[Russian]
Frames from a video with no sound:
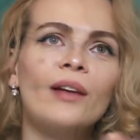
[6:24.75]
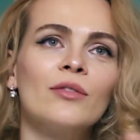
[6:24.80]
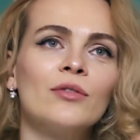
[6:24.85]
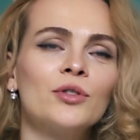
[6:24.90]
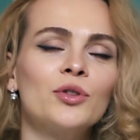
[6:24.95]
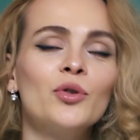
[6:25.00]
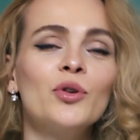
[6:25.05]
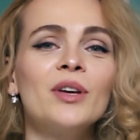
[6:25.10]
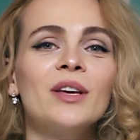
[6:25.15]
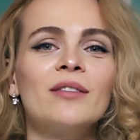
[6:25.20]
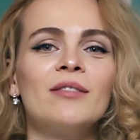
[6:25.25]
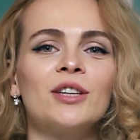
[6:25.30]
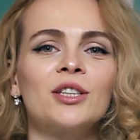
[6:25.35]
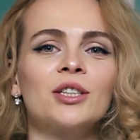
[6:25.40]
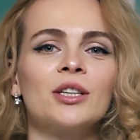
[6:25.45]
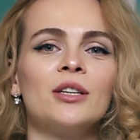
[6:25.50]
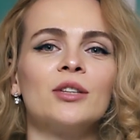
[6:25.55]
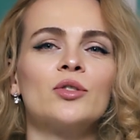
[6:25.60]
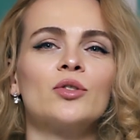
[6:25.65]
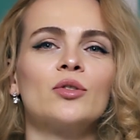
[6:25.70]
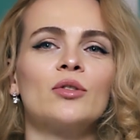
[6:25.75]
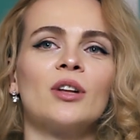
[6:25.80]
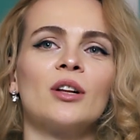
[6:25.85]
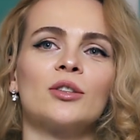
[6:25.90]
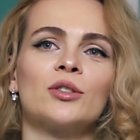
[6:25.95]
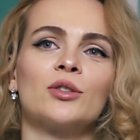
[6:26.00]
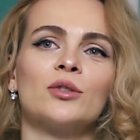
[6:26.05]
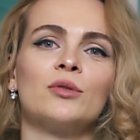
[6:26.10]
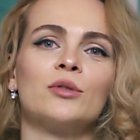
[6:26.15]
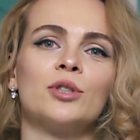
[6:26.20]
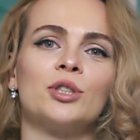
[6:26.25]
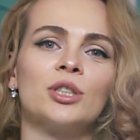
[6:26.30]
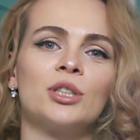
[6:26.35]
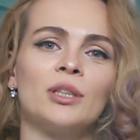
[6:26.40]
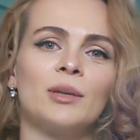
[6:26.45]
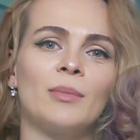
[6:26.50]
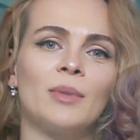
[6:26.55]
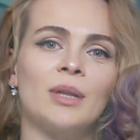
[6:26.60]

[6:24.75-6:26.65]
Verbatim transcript: В итоге ваше лицо должно очень